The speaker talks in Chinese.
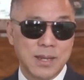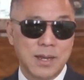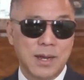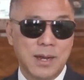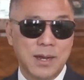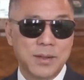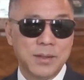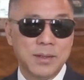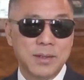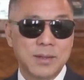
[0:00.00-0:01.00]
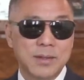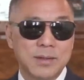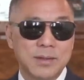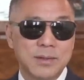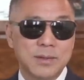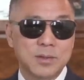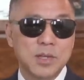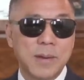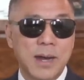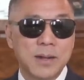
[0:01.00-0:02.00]
啊，
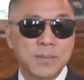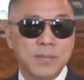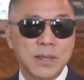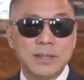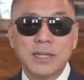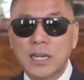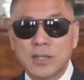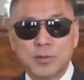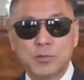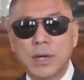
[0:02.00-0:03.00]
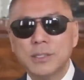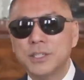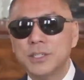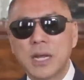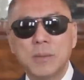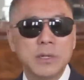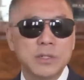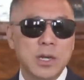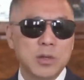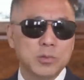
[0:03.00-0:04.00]
对吧？那但是王岐山、孟
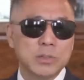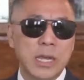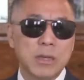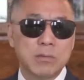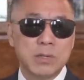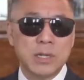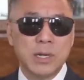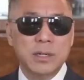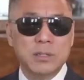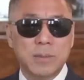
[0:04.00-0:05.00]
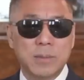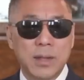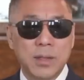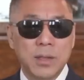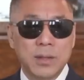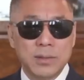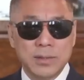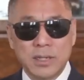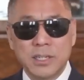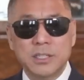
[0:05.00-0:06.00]
建柱、戴永革是吧？
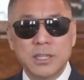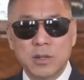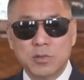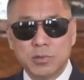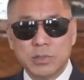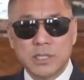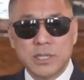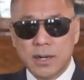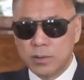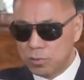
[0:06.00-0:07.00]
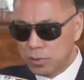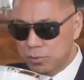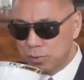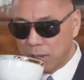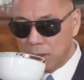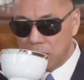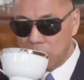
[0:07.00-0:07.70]
那栗战书这杀人多了去了，